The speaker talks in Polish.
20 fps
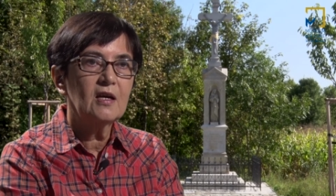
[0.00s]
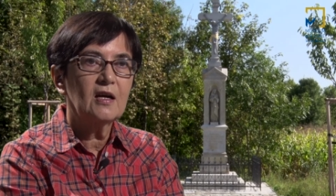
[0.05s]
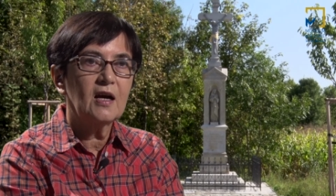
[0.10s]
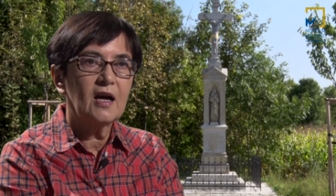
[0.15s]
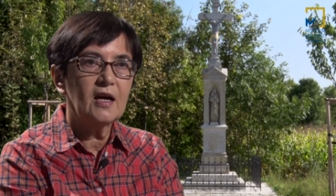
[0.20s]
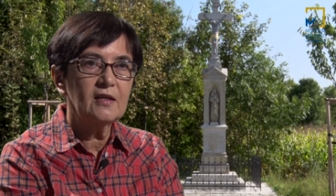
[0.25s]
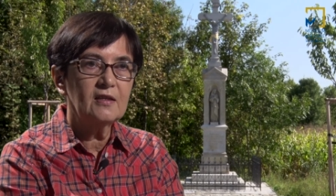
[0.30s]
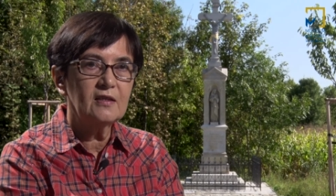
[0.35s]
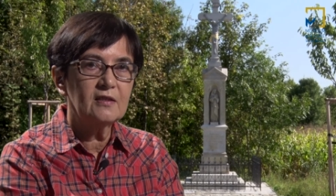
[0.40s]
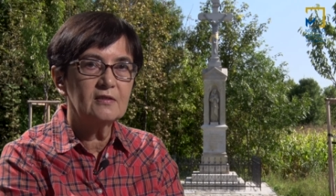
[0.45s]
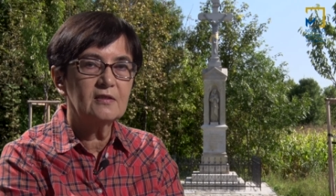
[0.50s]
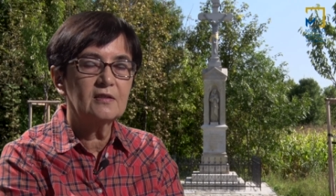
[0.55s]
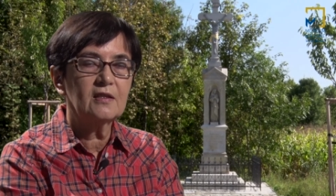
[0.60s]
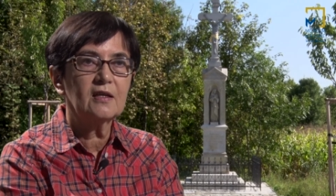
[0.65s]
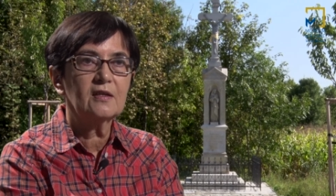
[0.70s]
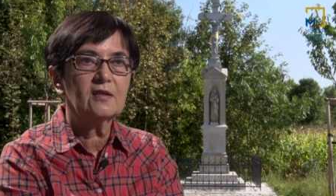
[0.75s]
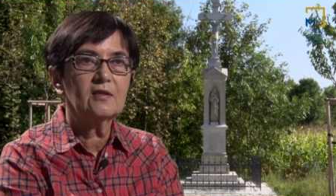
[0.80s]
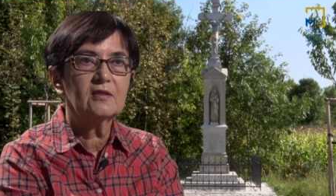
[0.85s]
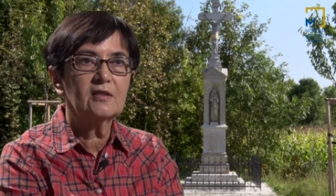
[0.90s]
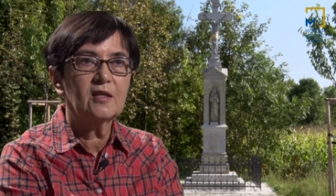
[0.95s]
a
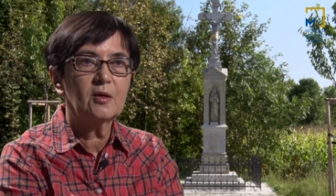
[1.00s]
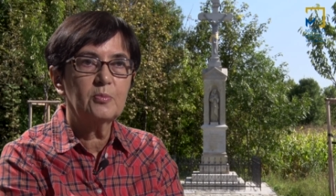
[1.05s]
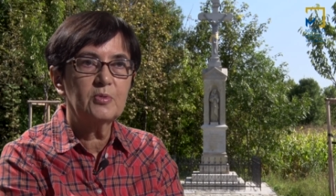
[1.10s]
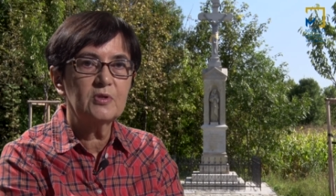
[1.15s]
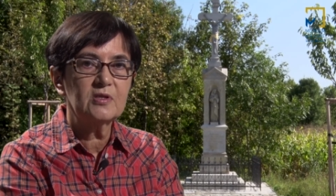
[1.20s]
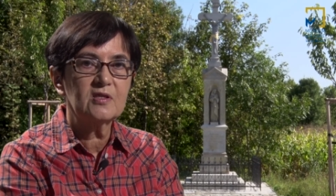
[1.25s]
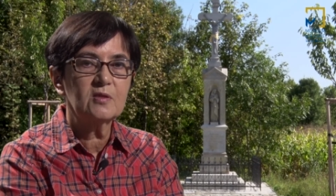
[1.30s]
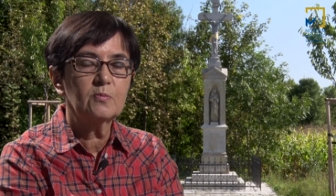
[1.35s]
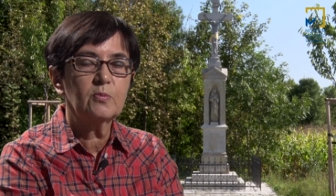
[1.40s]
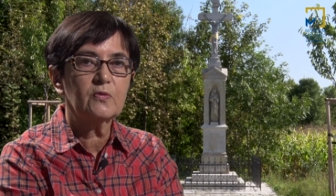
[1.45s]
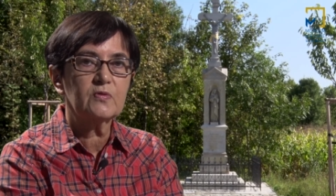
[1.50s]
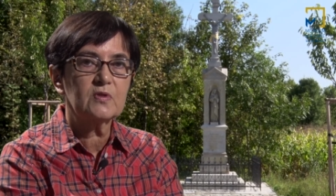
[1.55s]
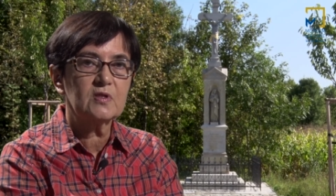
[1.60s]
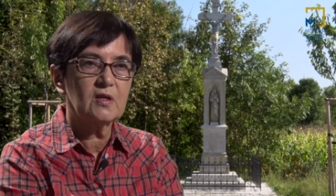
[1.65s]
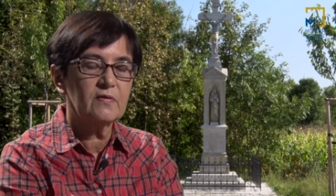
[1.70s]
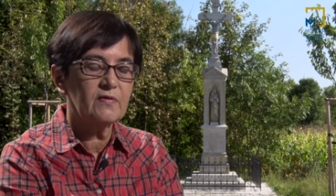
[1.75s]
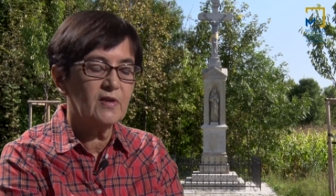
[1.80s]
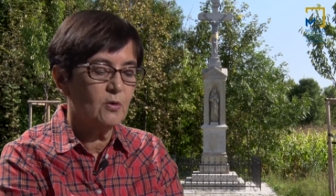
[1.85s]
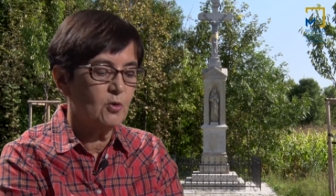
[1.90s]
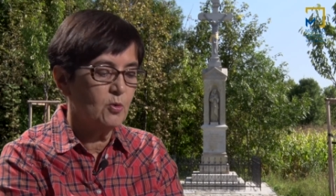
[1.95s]
jednak napisy
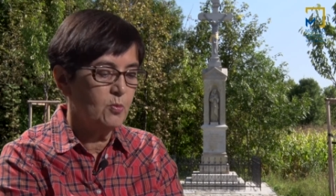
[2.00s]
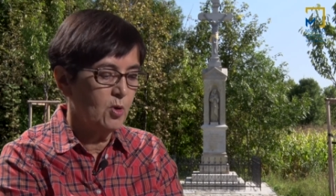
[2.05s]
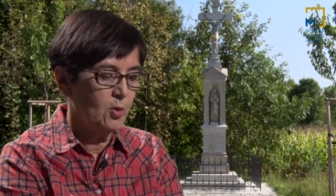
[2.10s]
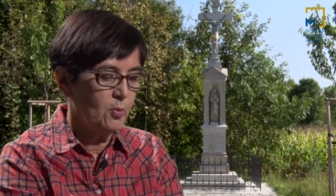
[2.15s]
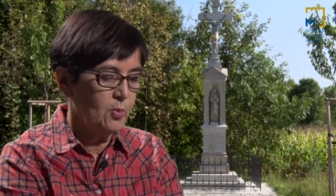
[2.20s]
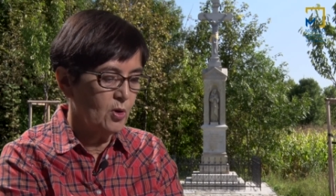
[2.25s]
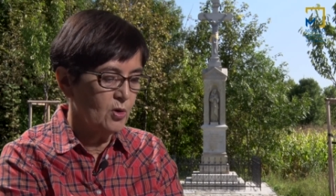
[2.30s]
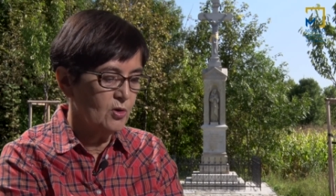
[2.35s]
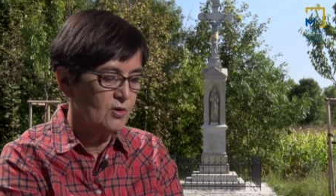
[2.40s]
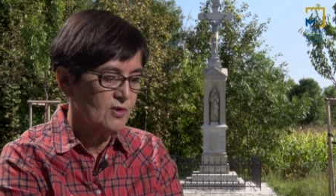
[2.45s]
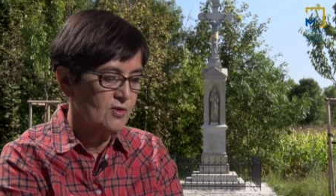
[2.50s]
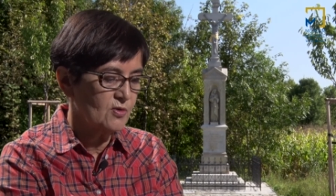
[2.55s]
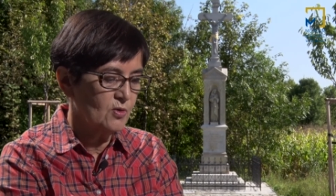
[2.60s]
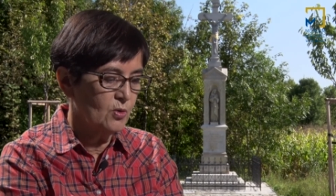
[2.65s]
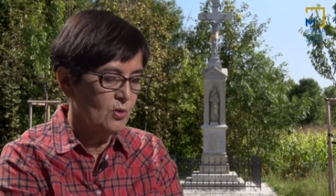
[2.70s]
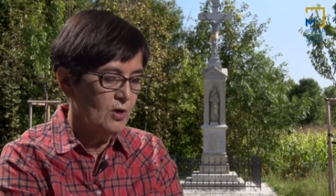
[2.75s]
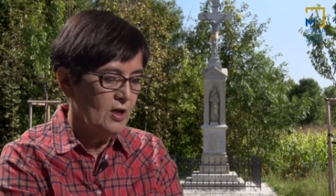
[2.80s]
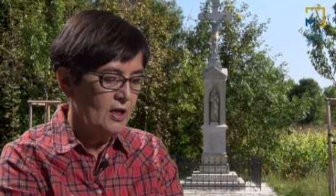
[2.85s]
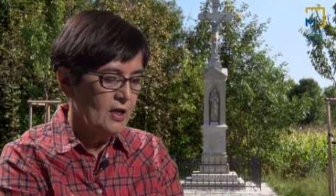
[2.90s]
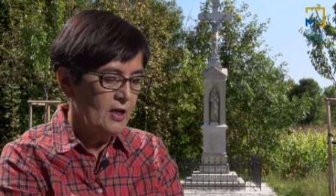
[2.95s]
powstawały po
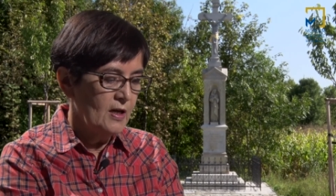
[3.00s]
polsku.